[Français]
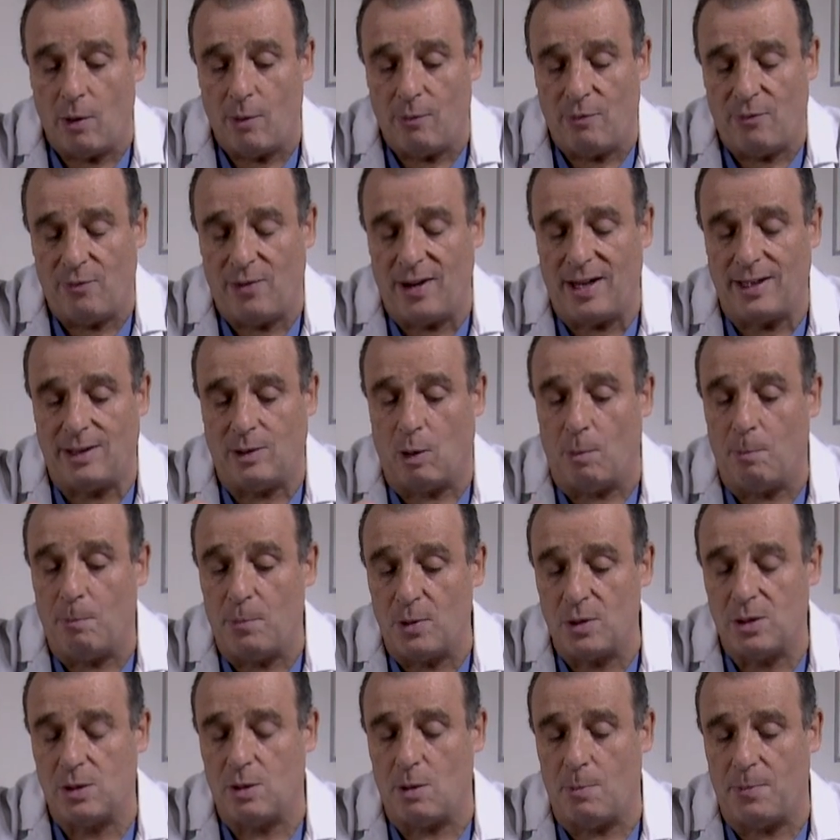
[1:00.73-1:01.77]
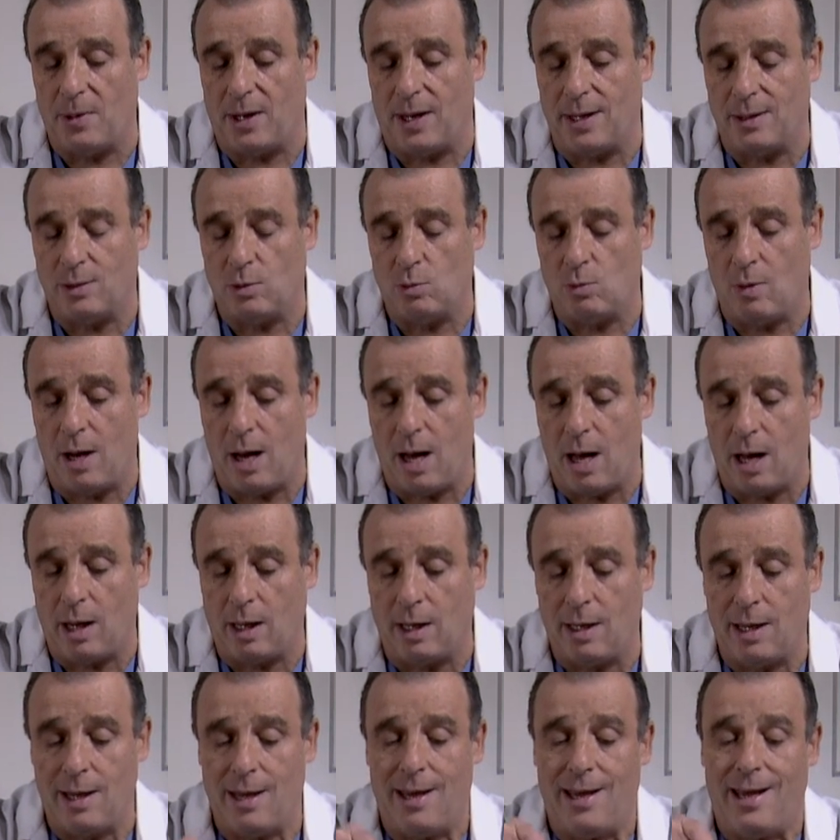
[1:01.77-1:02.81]
faite en
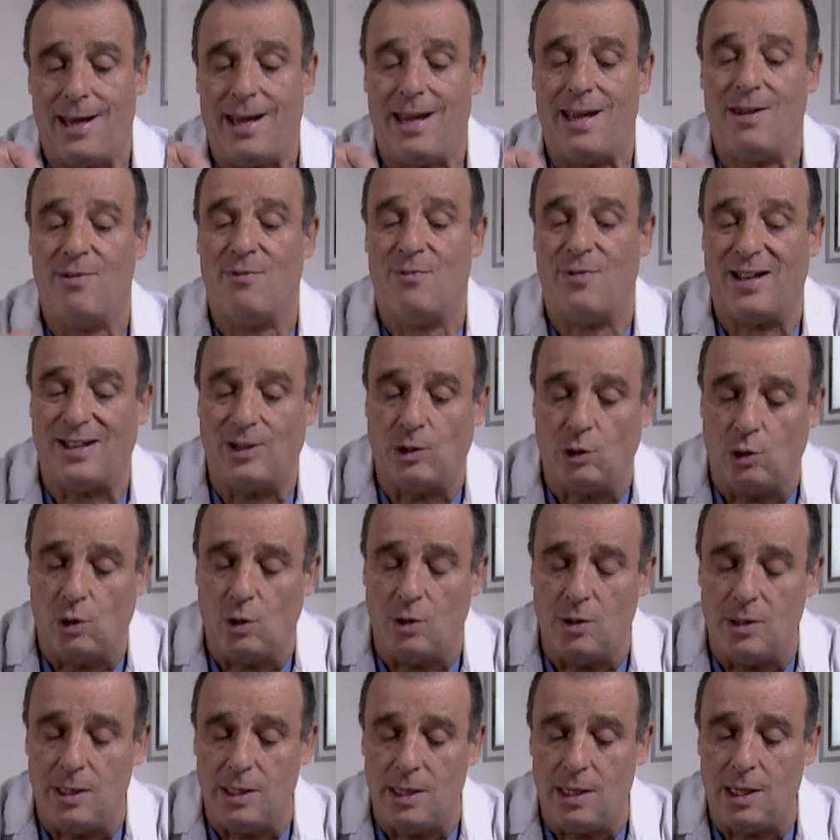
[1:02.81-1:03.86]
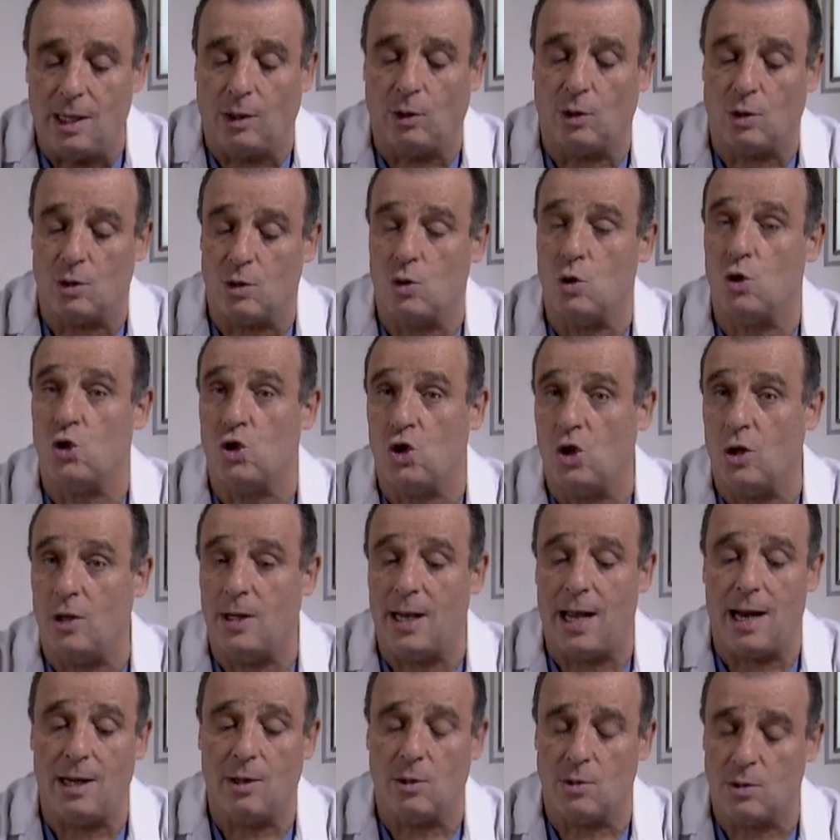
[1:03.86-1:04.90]
post-opératoire et va tenir dans ce
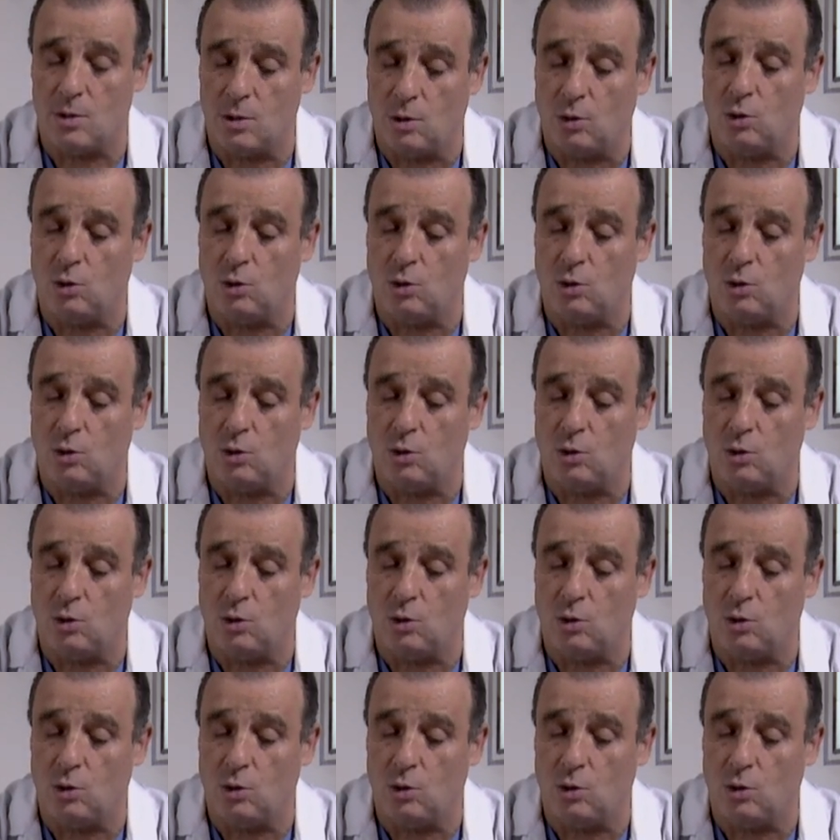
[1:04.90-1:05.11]
chenal, dans ce